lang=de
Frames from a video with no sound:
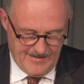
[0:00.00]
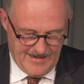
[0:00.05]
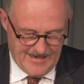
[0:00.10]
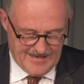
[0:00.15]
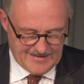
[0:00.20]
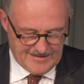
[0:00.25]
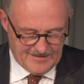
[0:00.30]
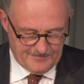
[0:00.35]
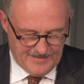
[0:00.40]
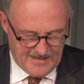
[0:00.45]

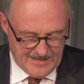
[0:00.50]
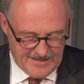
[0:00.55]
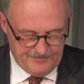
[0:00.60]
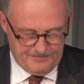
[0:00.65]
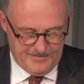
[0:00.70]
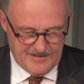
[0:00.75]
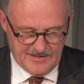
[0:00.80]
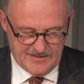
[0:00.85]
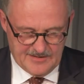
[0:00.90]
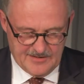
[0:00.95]

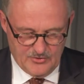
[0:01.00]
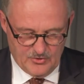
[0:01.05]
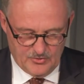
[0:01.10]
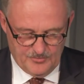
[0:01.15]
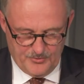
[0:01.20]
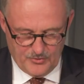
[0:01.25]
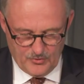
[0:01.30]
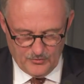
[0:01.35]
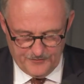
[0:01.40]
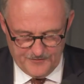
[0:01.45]
Allgemeinbildende
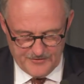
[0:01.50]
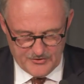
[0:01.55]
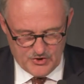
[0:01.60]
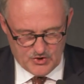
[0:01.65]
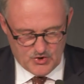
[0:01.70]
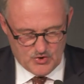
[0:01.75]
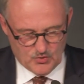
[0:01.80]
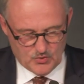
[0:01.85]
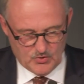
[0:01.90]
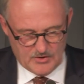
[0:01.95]
und
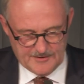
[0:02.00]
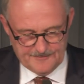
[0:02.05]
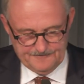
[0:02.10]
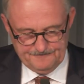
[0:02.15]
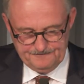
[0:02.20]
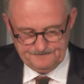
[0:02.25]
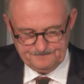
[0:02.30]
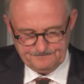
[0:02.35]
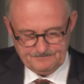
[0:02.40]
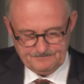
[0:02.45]
berufliche Schulen